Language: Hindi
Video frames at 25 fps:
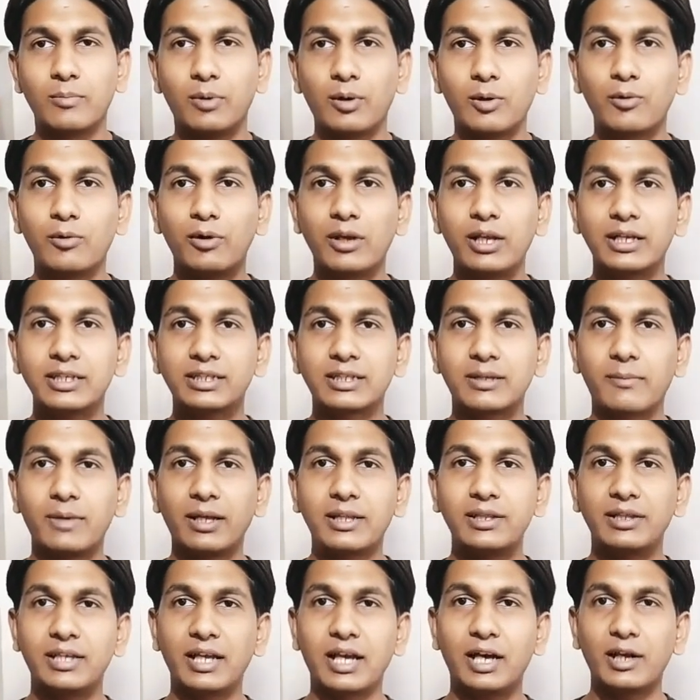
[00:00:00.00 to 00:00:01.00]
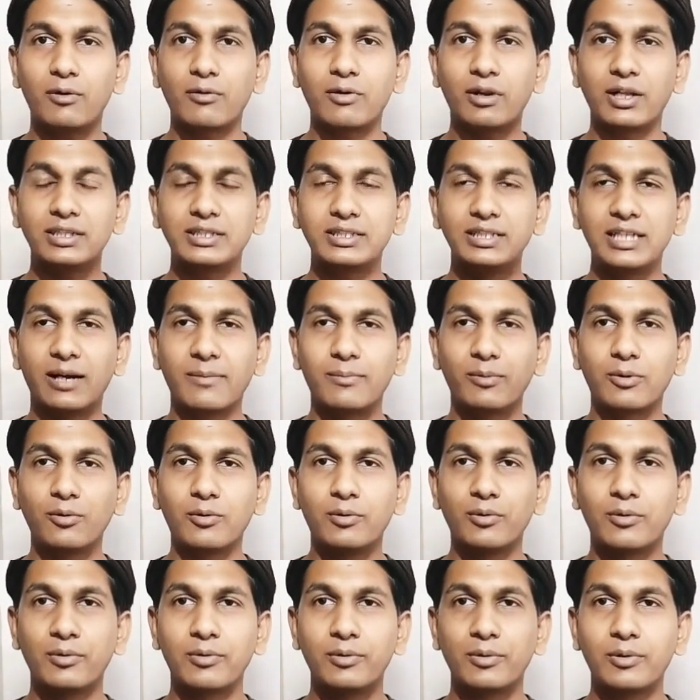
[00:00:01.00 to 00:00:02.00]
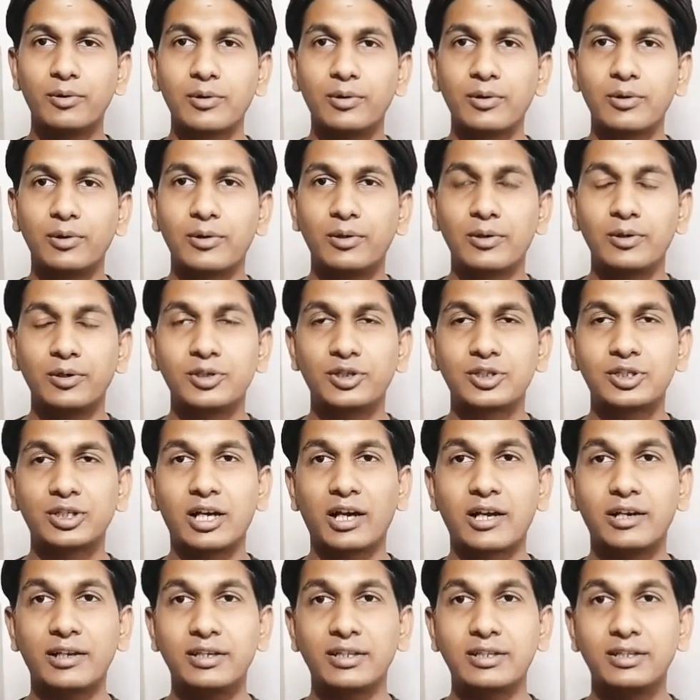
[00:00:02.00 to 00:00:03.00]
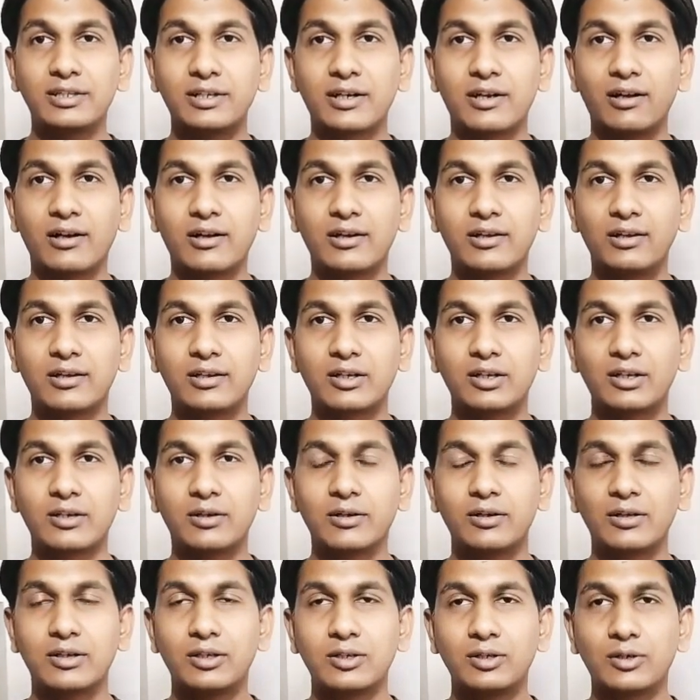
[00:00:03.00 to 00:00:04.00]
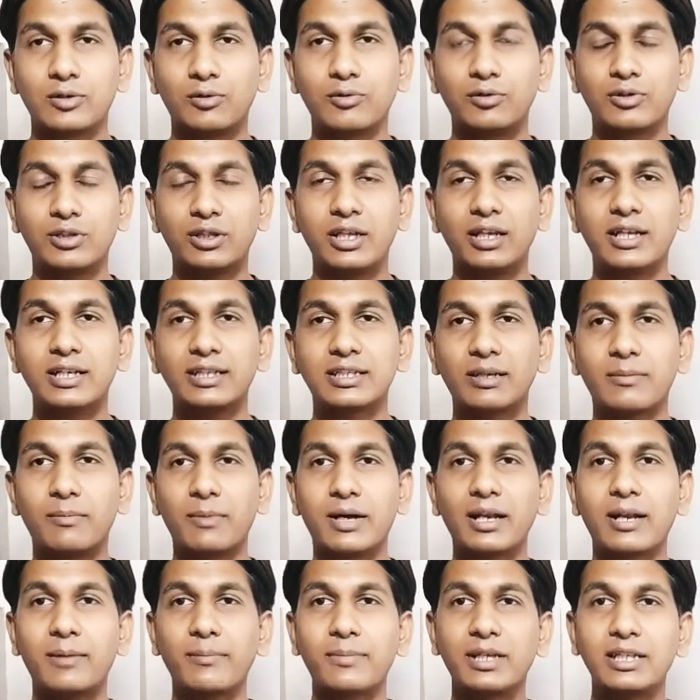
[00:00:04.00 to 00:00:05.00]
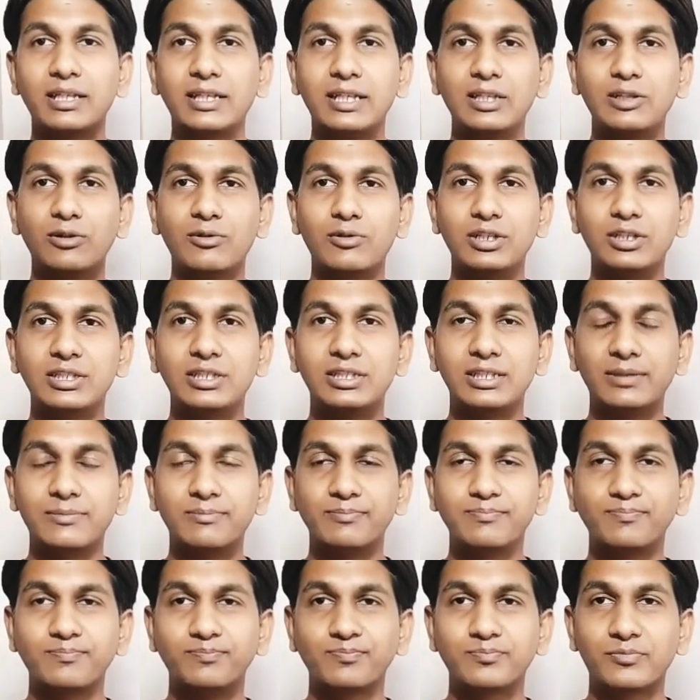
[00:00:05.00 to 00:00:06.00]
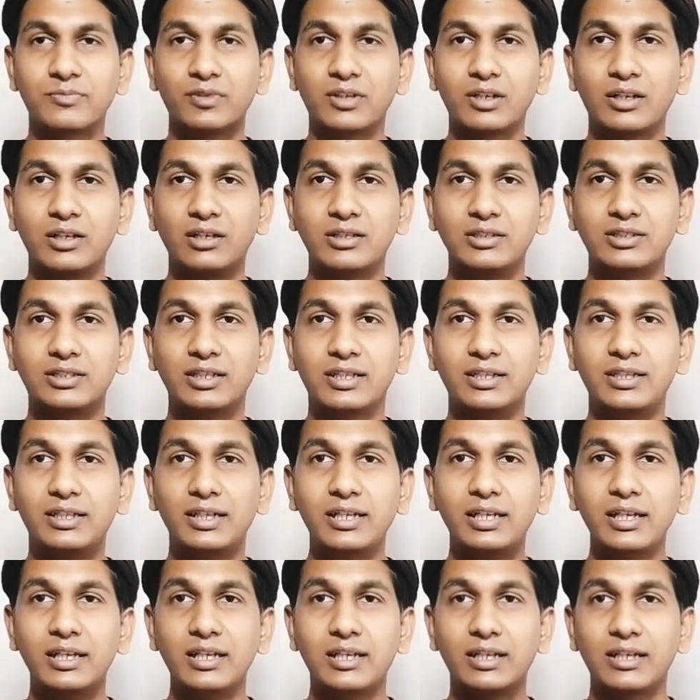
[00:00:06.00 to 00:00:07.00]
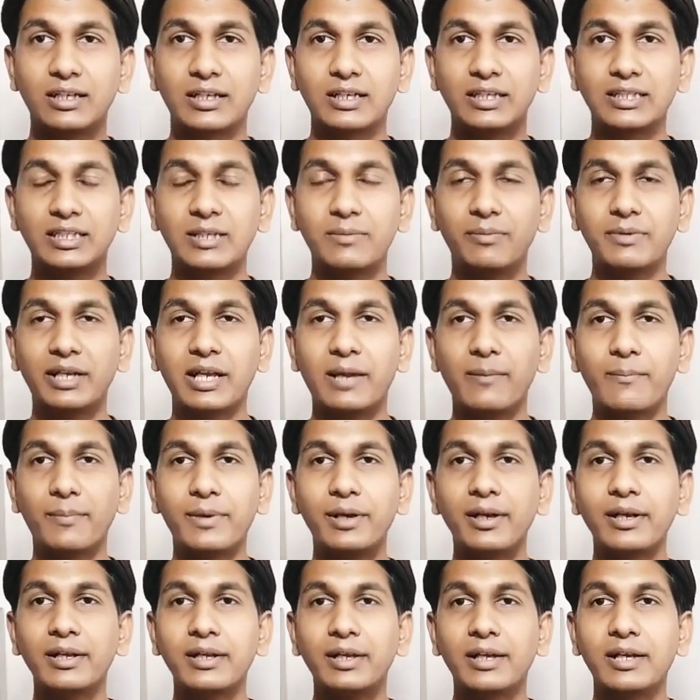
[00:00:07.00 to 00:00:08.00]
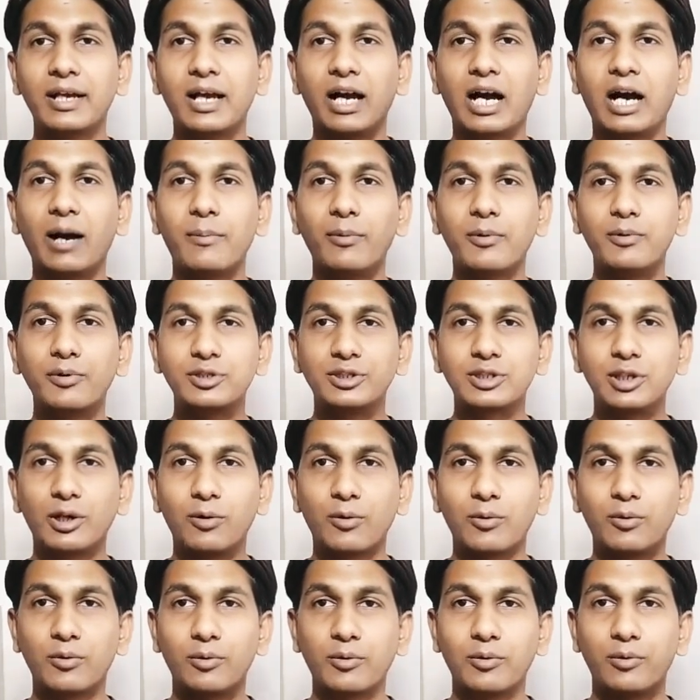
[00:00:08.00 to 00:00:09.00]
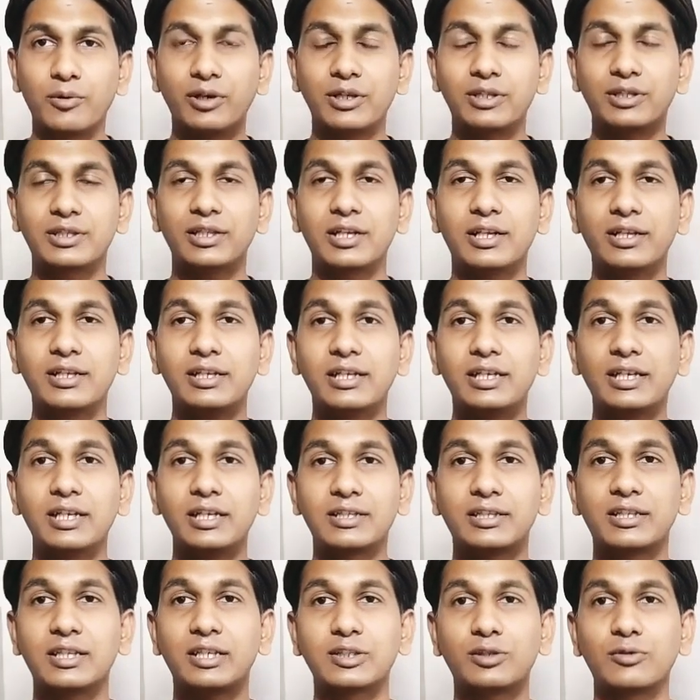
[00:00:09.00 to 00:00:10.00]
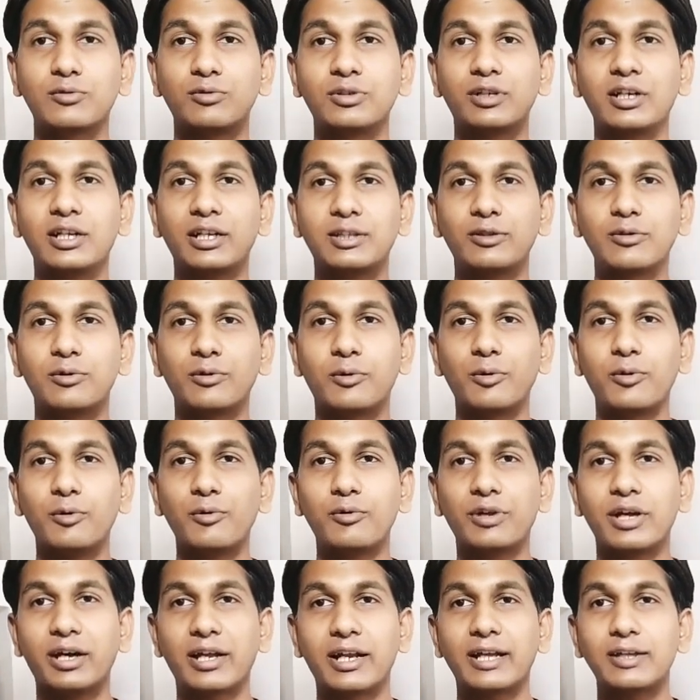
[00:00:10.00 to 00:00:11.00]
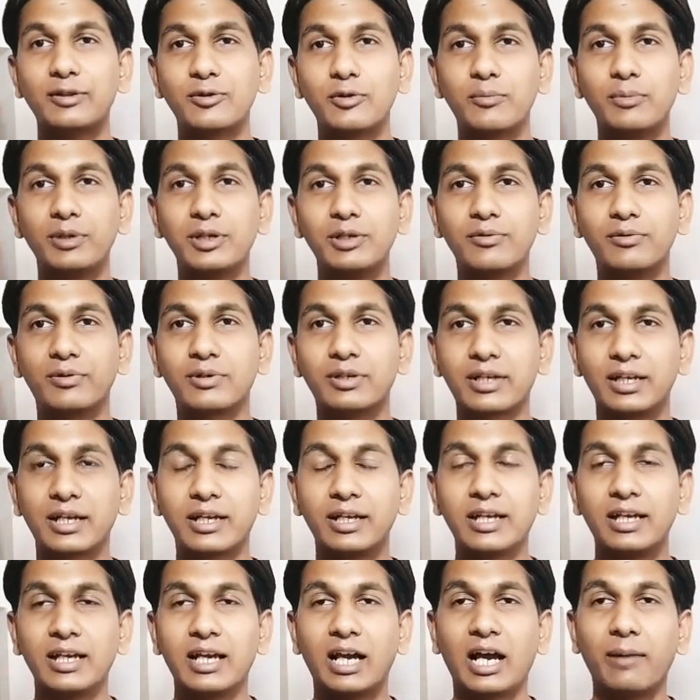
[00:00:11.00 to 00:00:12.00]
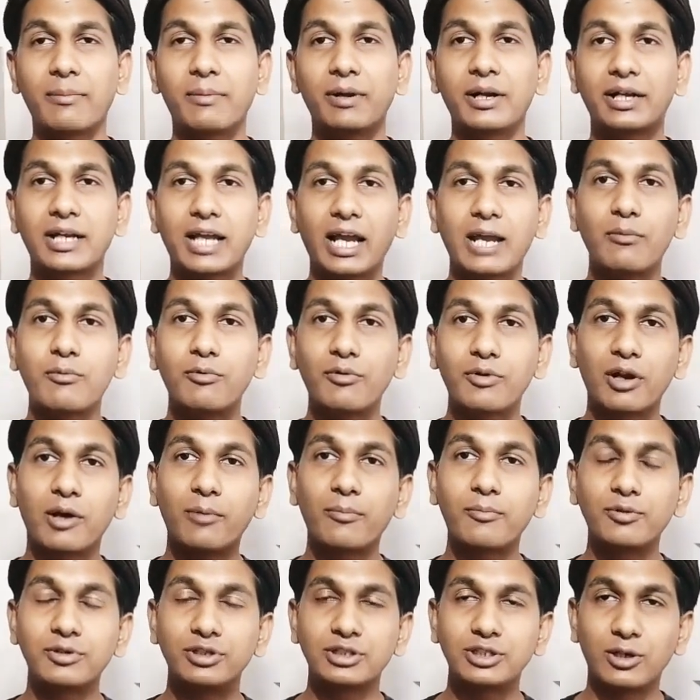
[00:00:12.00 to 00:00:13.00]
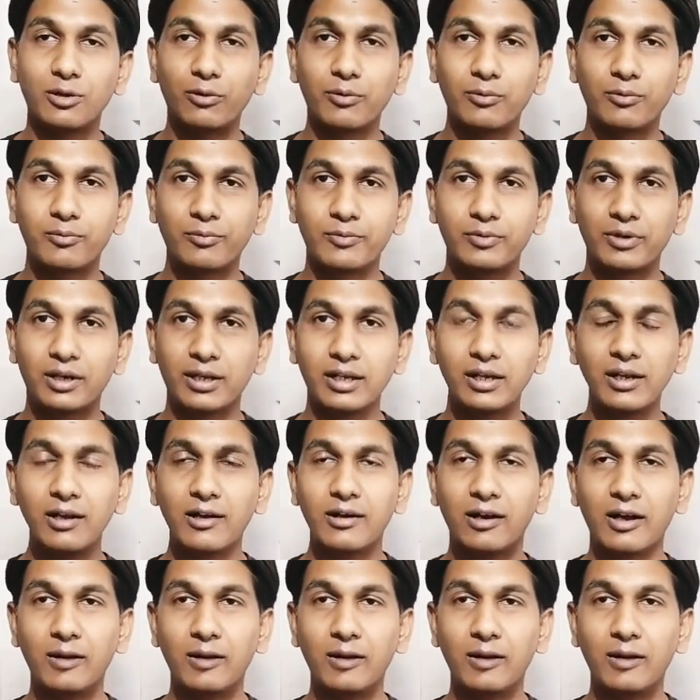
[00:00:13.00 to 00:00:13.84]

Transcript: बगुले के समान ध्यान होना चाहिए आपको शान निंद्रा कुत्ते के समान आपकी नींद होनी चाहिए जल्दी किसी भी टाइम पर आप उठ जाओ आपको इतना नहीं कि इतना सोई गए तो कोई उठा रहा है तो भी नहीं उठ रहे आपका टाइम हो आप उठ जाओ है ना